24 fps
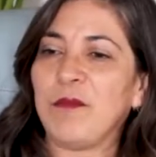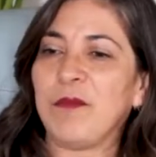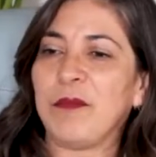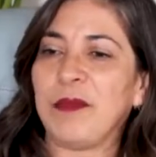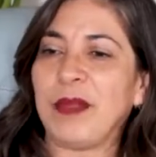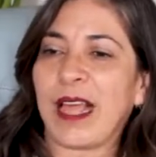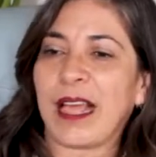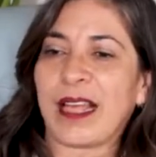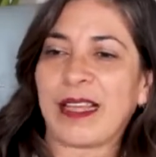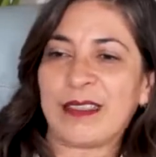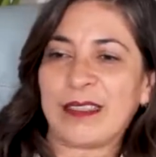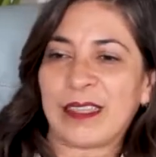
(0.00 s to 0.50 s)

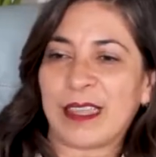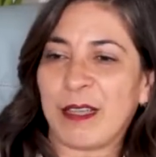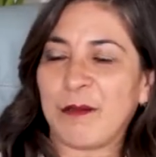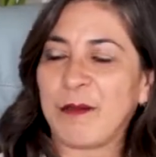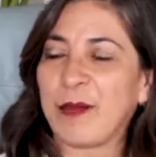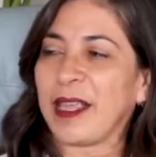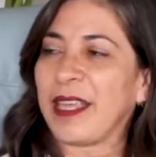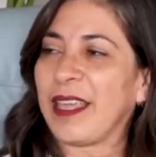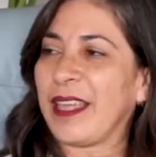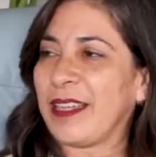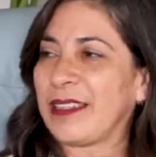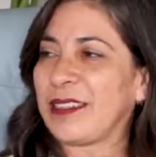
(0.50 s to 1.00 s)
la gente que
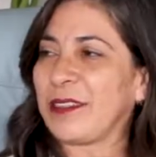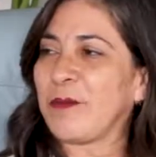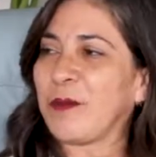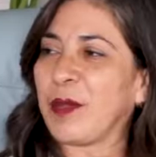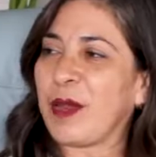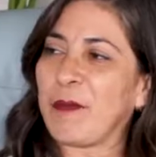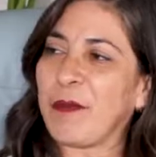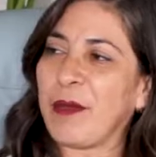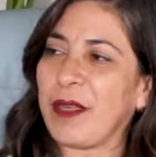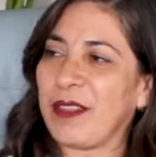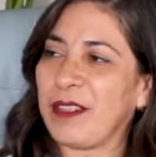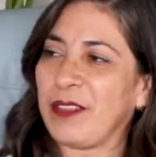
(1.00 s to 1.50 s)
me quiere
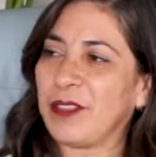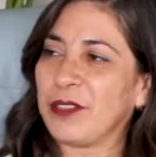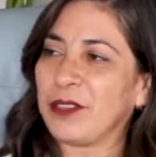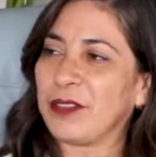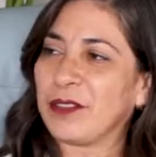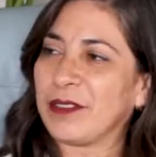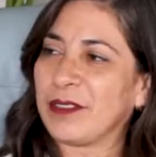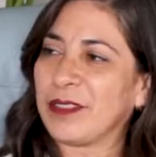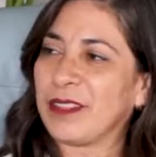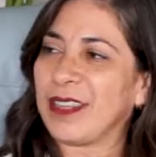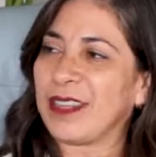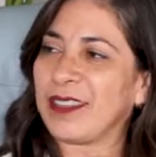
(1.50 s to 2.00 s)
siempre me ha
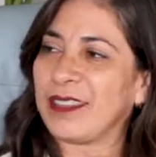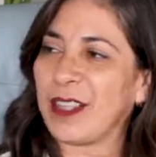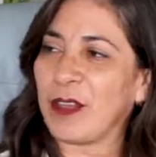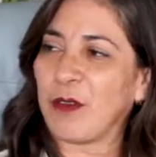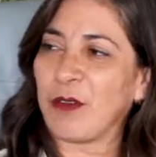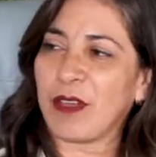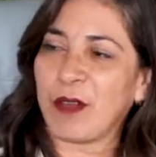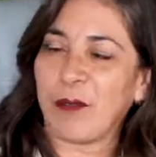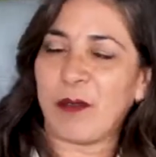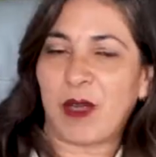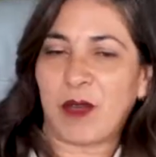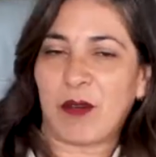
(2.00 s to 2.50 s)
dicho que
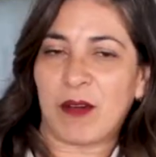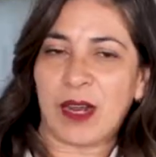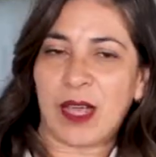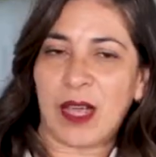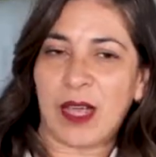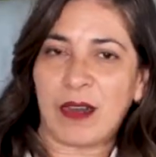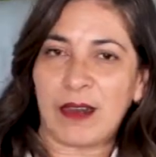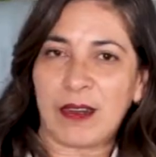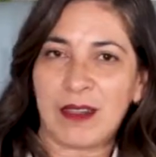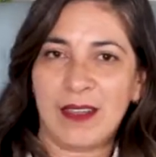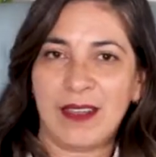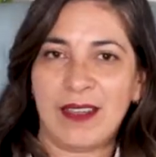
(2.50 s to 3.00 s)
tengo que
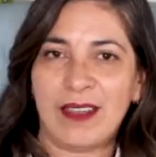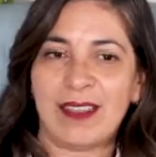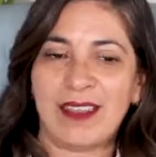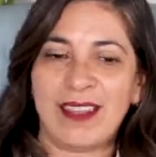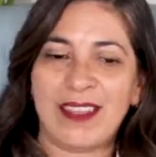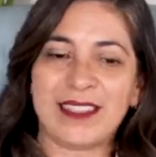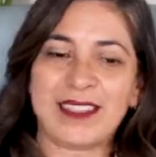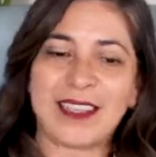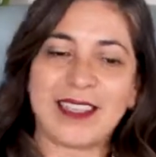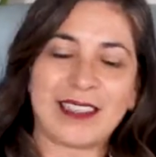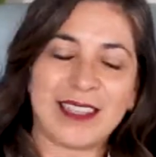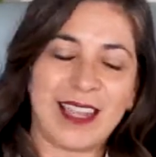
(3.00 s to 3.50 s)
mejorar y
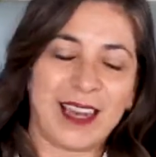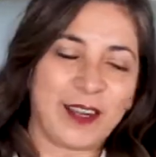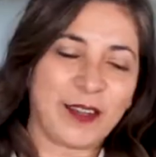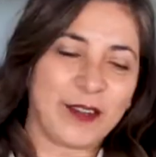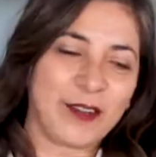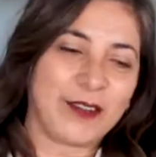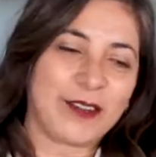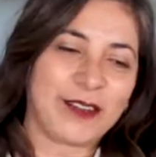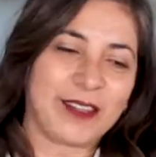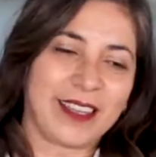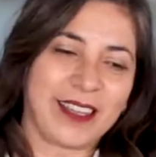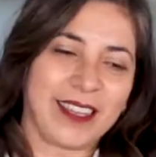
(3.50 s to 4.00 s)
es
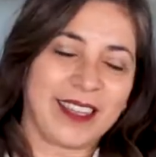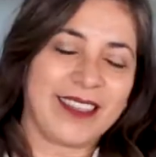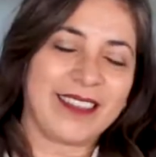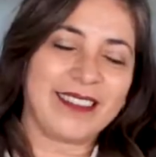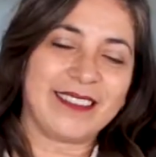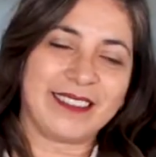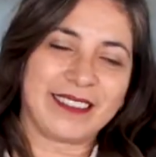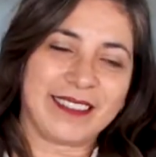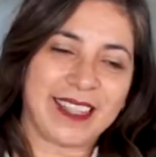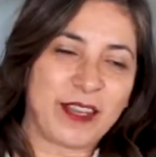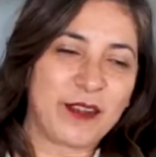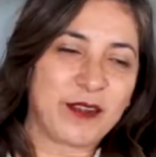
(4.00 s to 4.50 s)
algo que
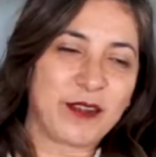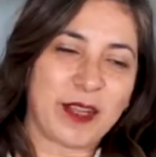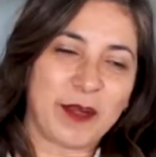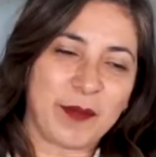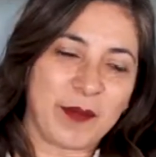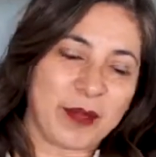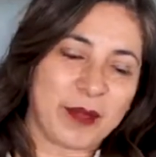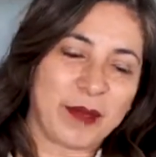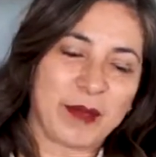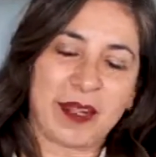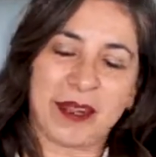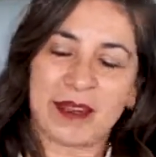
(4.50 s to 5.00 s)
tengo que
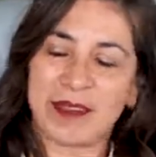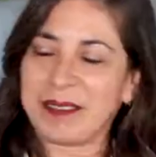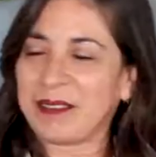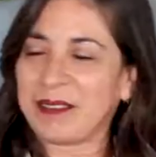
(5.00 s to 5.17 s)
mejorar.